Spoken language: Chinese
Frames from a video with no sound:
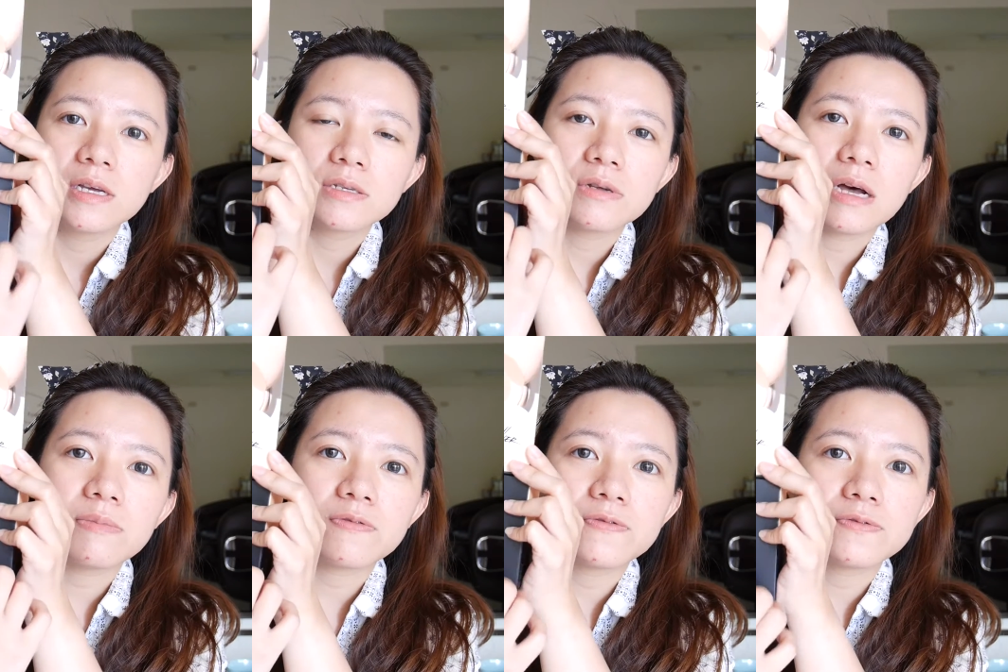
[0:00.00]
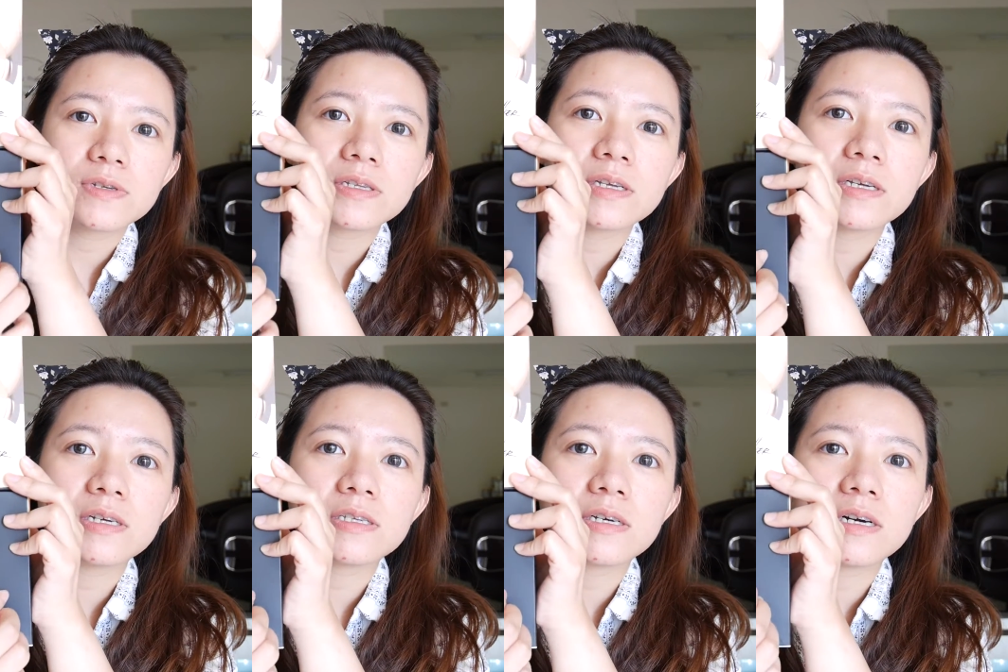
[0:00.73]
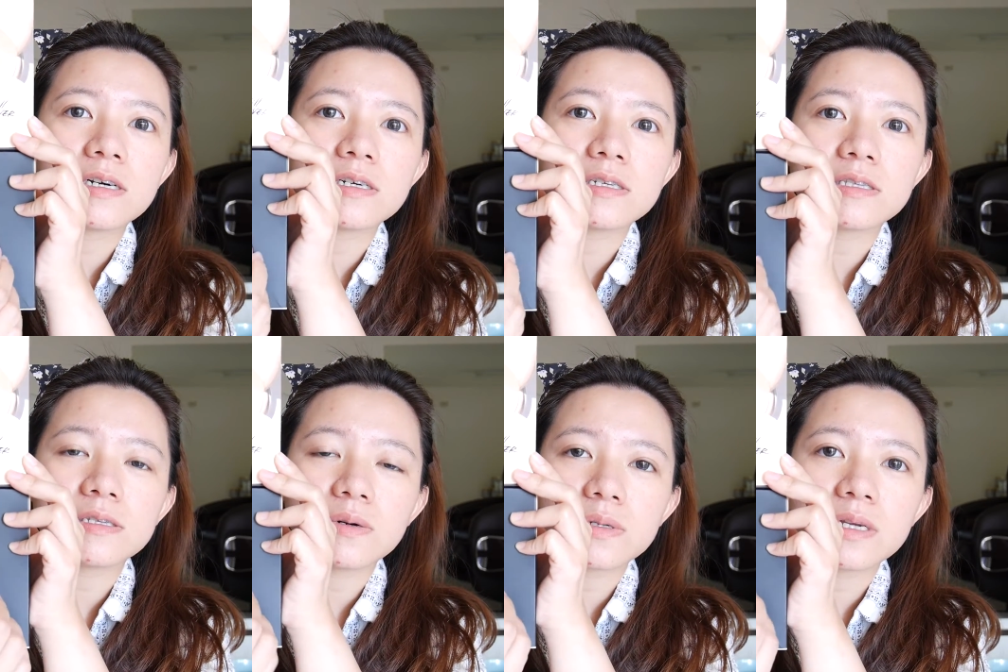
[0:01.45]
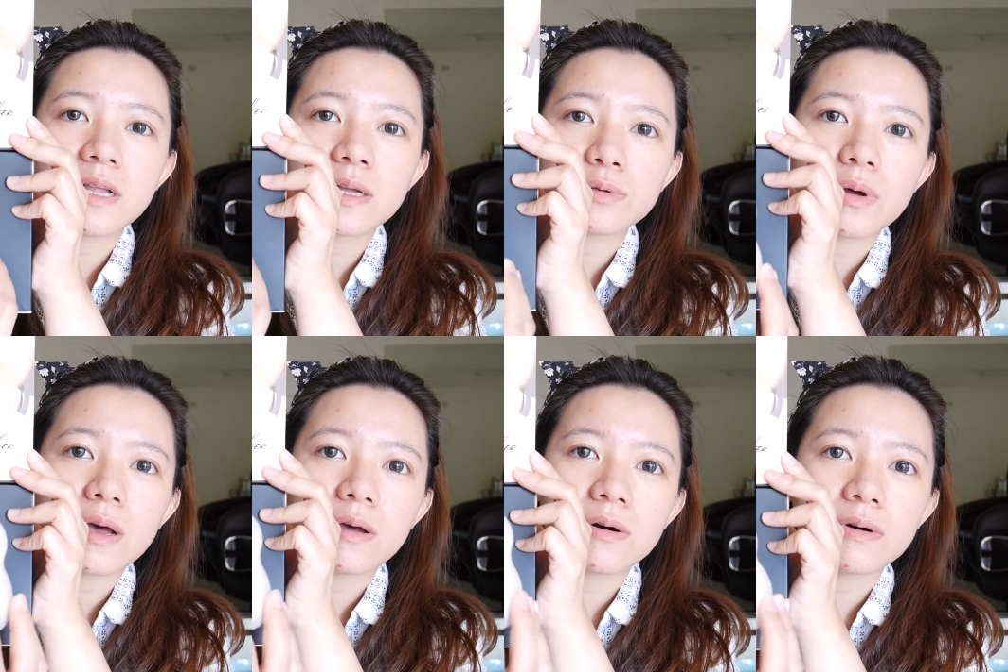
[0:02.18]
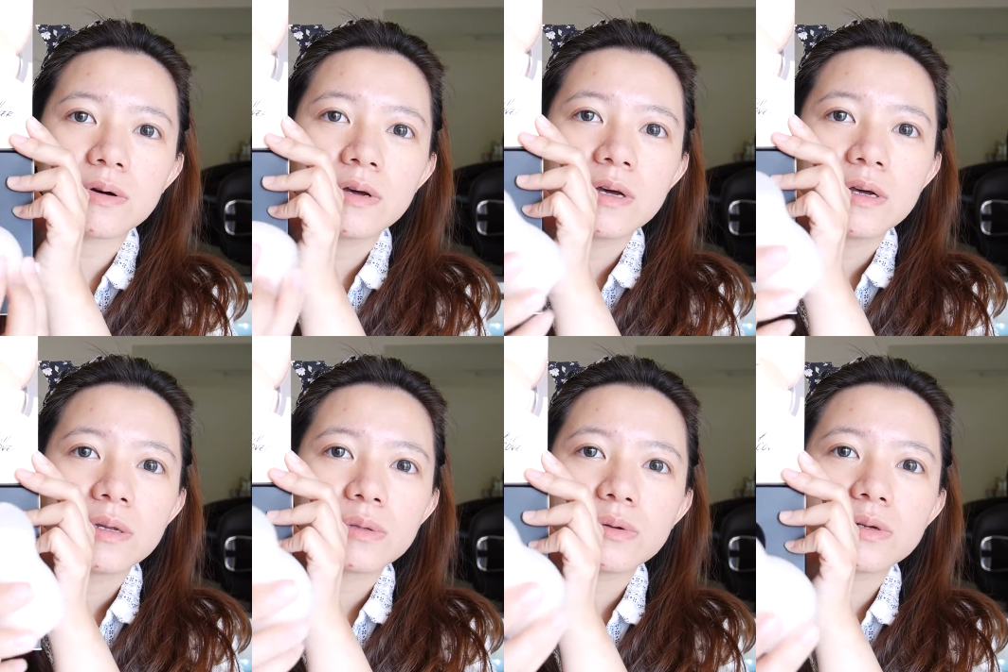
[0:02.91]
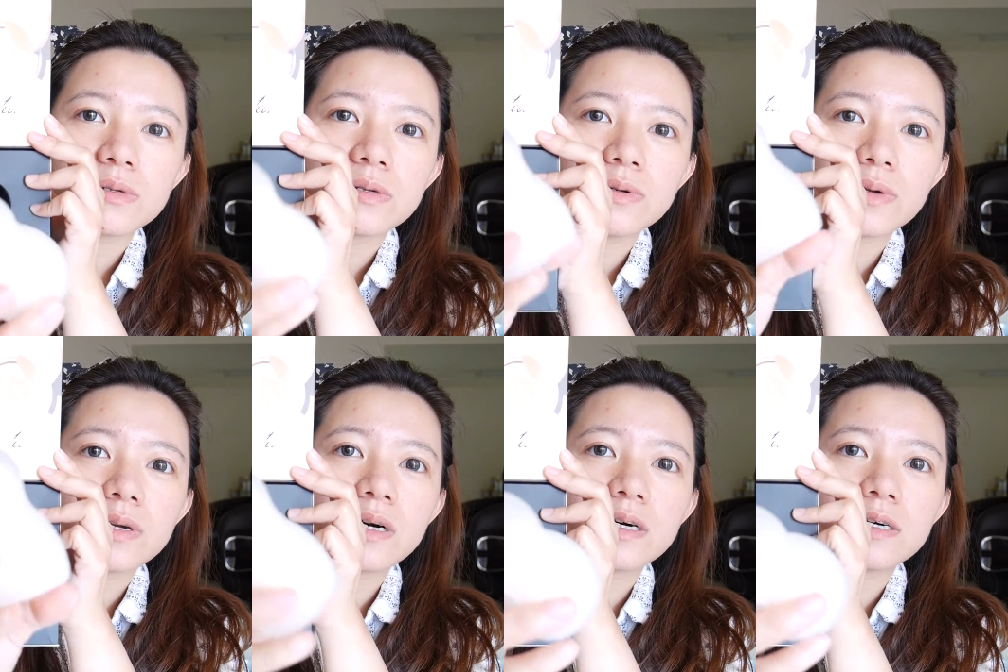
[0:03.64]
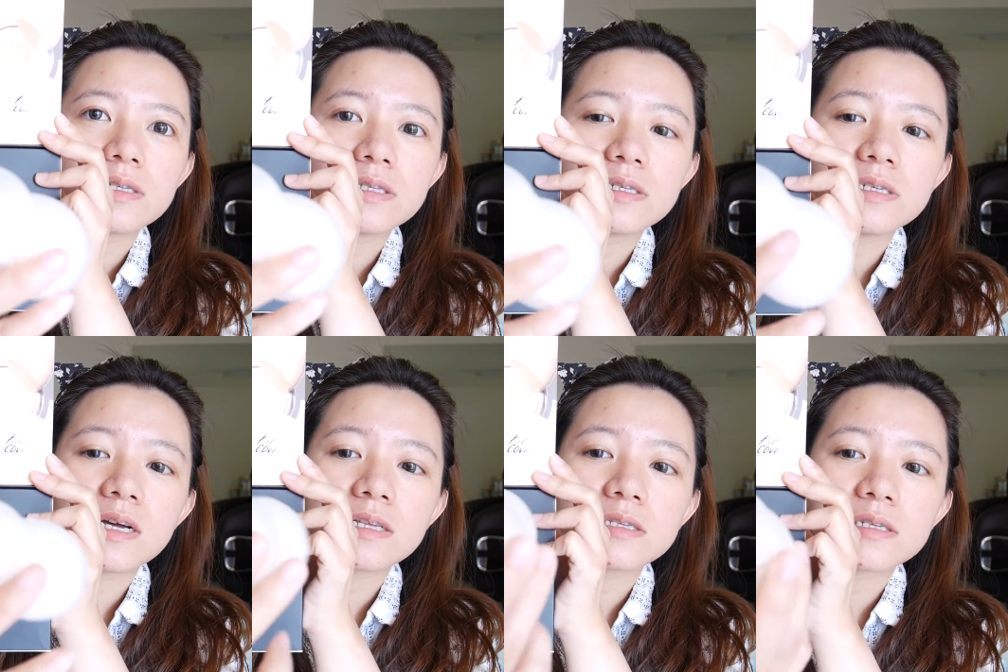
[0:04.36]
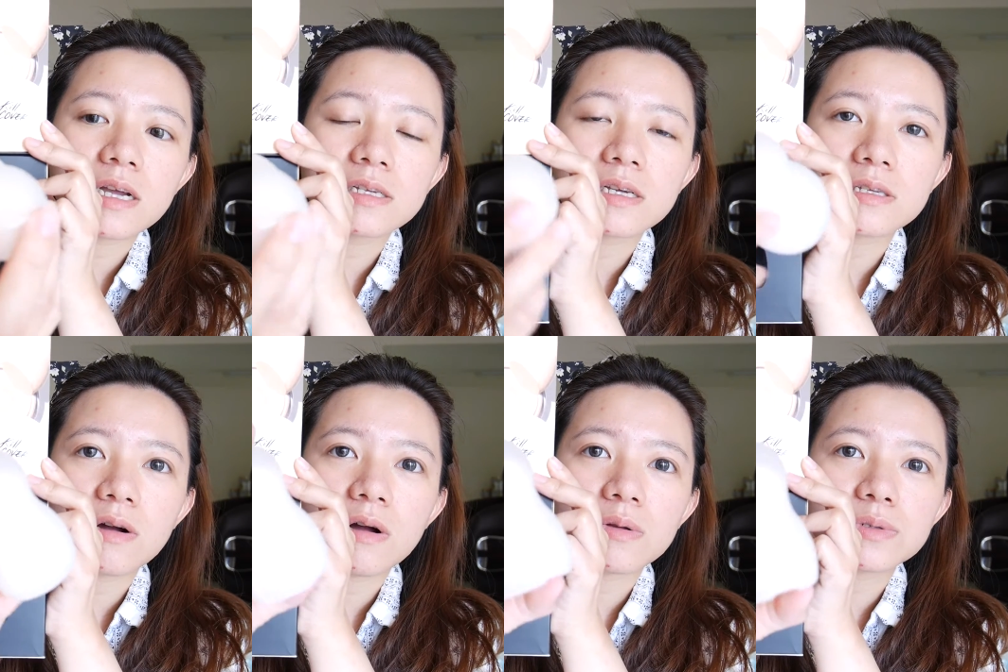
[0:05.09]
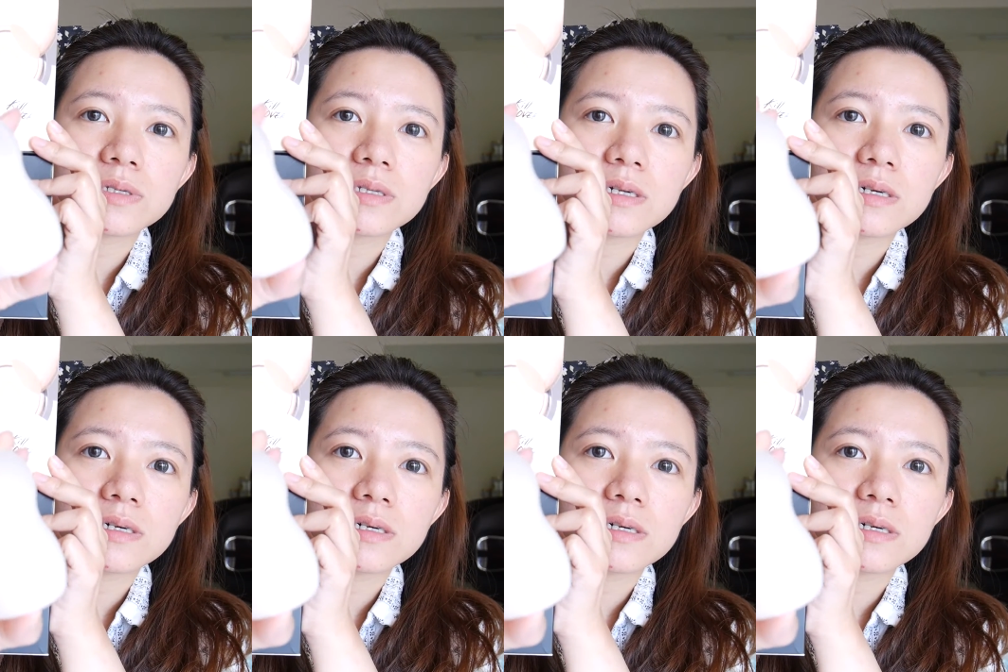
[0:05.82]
就他们附赠的一个这个盒子，我直接拿出来哦。对，就是有一个盒子这样子，看起来超高级的。